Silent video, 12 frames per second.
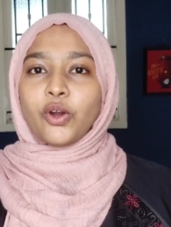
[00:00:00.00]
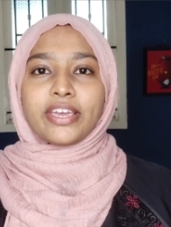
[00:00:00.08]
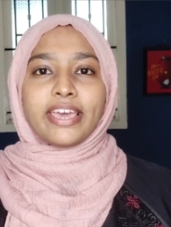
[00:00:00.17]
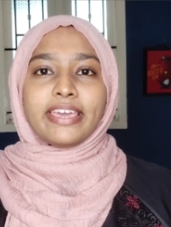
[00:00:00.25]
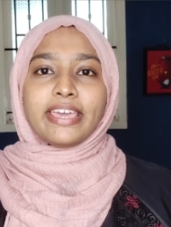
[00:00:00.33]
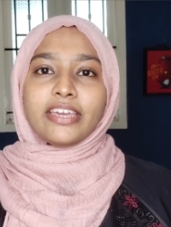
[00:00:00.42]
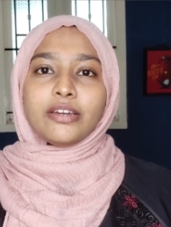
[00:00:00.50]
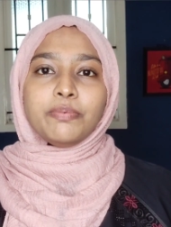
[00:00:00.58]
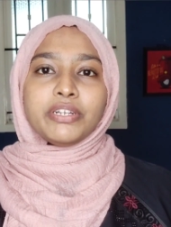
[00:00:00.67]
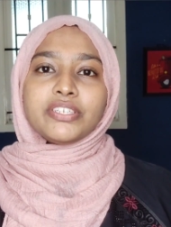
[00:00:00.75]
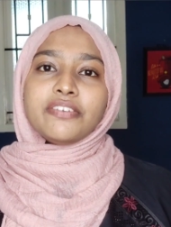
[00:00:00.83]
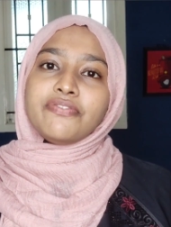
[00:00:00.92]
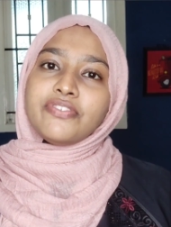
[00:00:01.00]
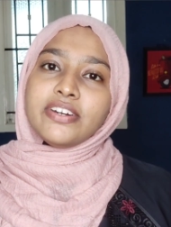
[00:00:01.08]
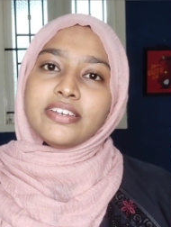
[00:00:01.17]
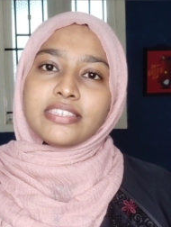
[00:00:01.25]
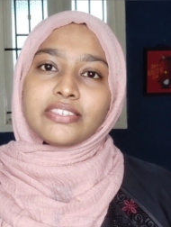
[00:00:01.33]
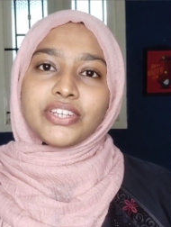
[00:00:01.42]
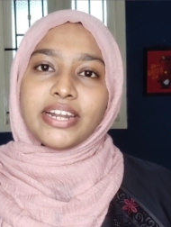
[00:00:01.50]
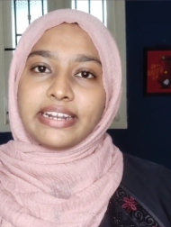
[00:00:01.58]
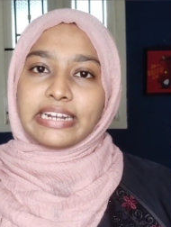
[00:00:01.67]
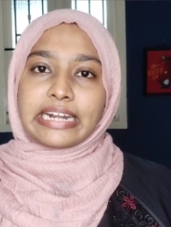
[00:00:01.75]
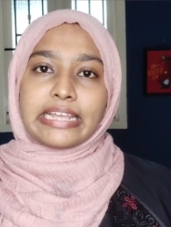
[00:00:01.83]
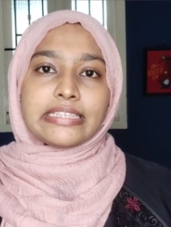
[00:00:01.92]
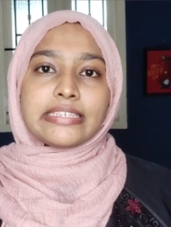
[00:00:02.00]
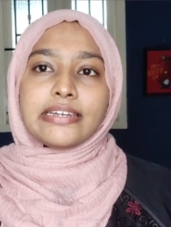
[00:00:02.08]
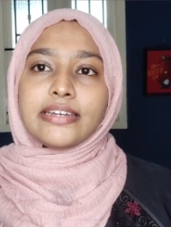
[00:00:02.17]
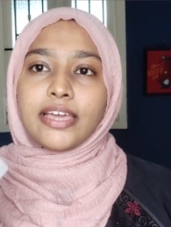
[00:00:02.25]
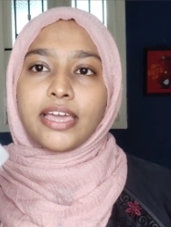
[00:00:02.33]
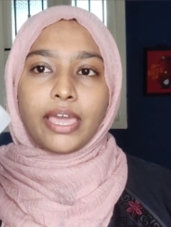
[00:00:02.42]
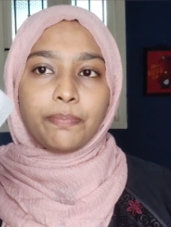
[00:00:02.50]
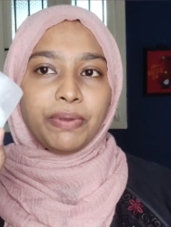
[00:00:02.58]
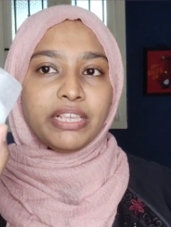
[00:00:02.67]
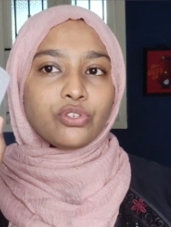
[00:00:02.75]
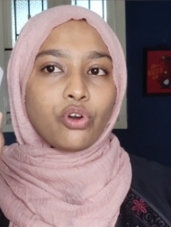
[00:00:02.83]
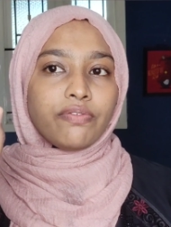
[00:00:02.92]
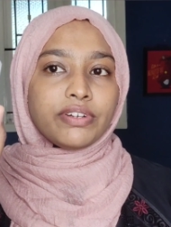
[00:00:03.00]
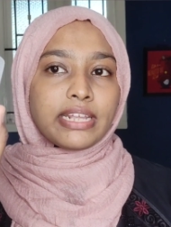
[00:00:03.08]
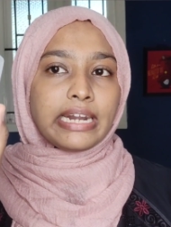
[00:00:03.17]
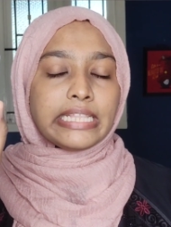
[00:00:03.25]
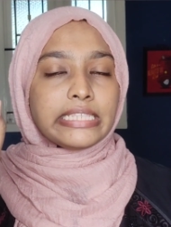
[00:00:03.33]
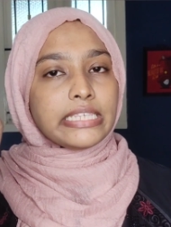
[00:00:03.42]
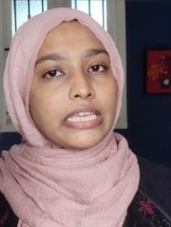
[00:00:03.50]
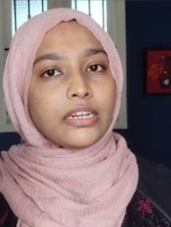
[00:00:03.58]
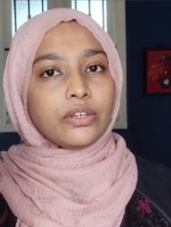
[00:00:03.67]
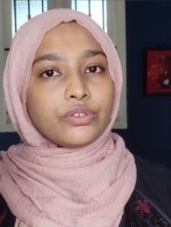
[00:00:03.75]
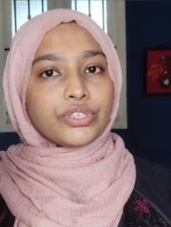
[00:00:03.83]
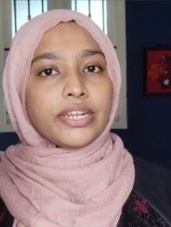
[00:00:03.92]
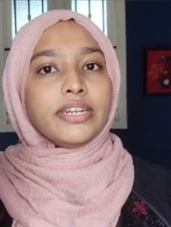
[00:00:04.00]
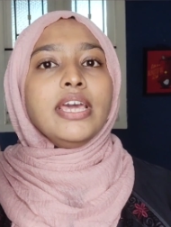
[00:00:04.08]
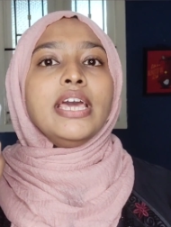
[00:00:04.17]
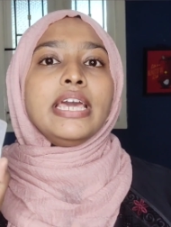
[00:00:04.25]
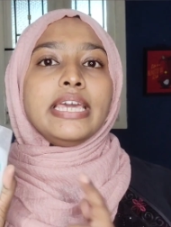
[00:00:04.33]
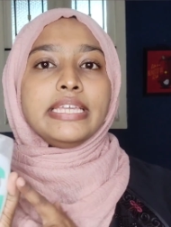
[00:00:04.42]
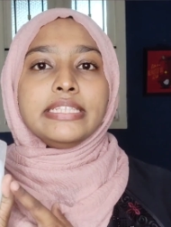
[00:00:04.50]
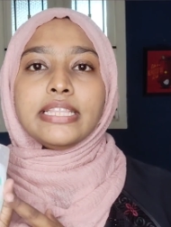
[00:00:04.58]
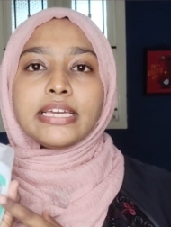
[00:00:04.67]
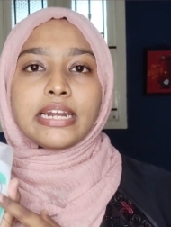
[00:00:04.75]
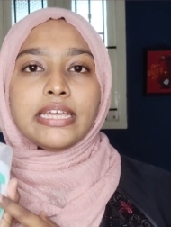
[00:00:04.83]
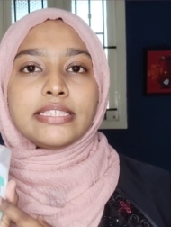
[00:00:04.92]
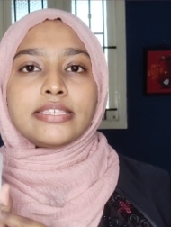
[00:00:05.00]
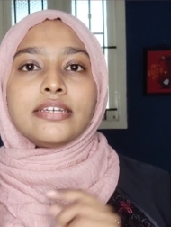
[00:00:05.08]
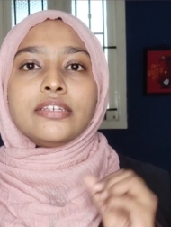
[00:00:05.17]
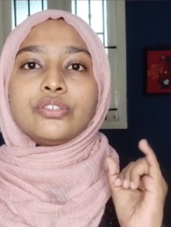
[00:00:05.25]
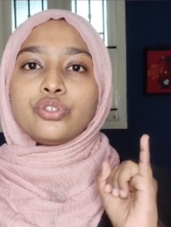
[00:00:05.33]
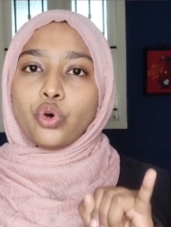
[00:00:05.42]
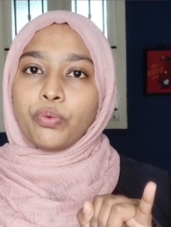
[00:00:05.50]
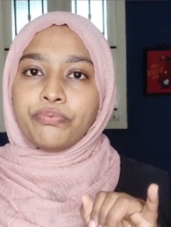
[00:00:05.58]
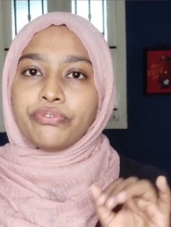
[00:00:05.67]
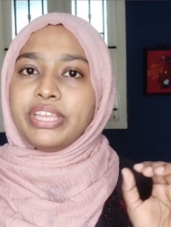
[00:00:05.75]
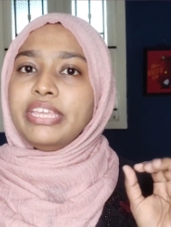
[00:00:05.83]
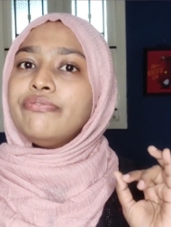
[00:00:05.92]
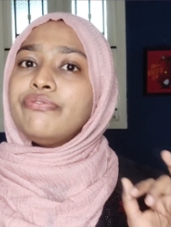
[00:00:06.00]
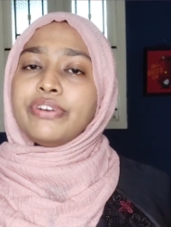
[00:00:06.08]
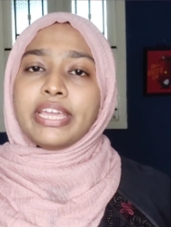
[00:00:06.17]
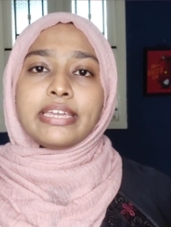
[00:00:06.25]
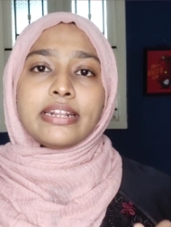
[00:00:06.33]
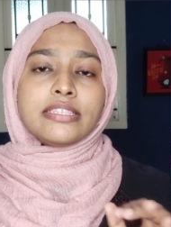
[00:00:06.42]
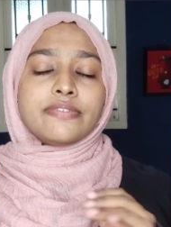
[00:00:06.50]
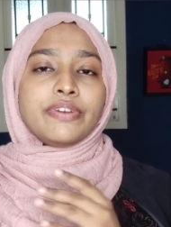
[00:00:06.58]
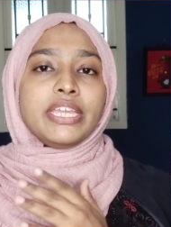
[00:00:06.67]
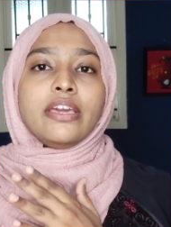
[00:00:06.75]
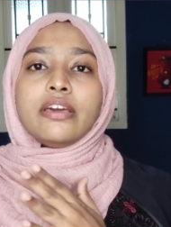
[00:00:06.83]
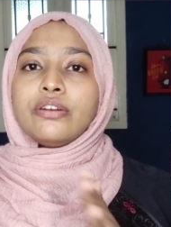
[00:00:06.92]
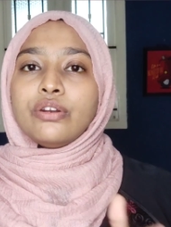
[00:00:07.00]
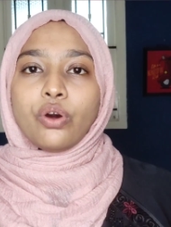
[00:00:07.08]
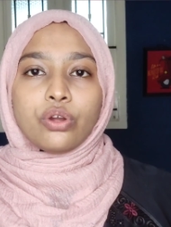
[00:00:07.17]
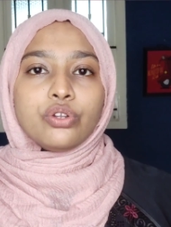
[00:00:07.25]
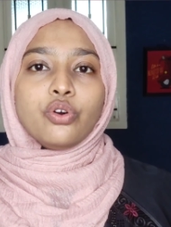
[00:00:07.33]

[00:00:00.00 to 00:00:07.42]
ஓகே எனக்கு பிடிச்ச ஃபர்ஸ்ட் ஜென்டல் கிளென்சர் எபிசாஃப்ட் கிளென்சிங் லோஷன் இந்த கிளென்சர் சோப் ஃப்ரீ ஃப்ரேக்ரன்ஸ் ஃப்ரீ அண்ட் நான்